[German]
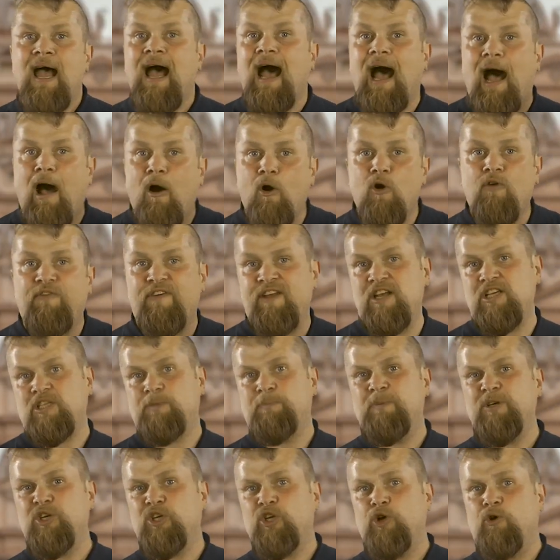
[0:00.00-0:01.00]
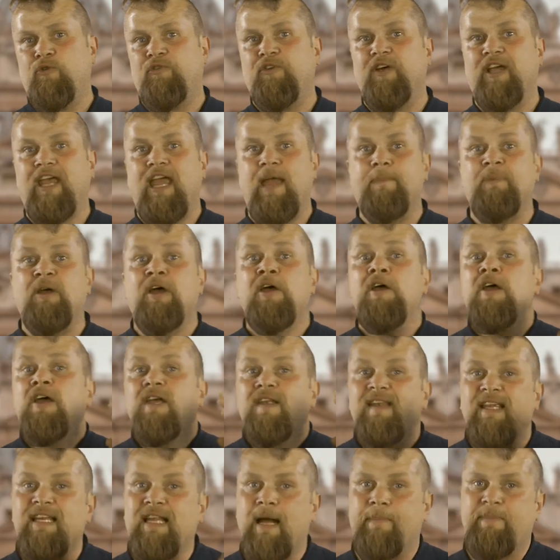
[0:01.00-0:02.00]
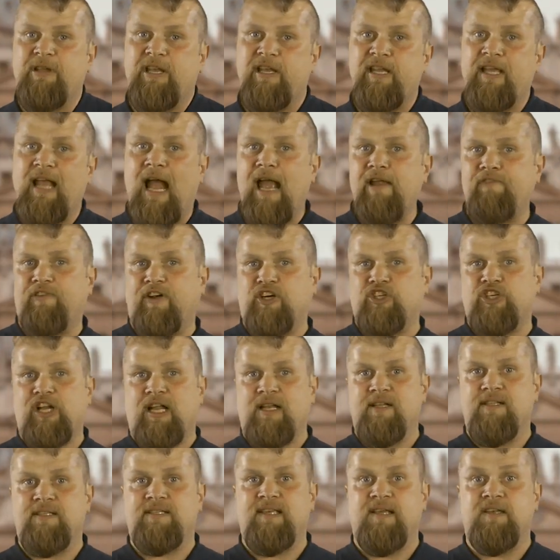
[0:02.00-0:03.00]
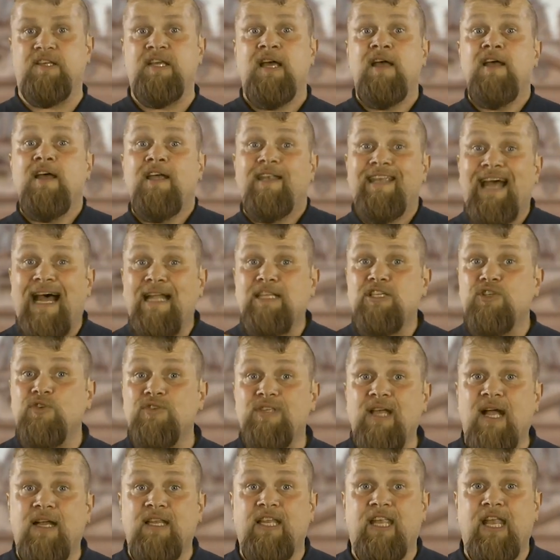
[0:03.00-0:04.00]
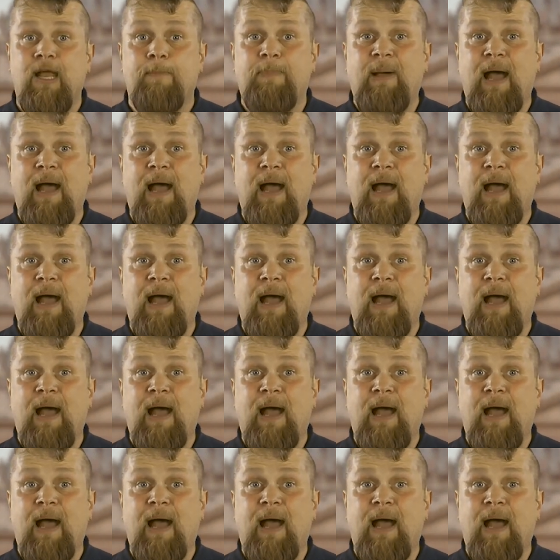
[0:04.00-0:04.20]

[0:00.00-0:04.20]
Auch wenn es Bischöfe gäbe, die damit nicht einverstanden sind. Dazu sagte der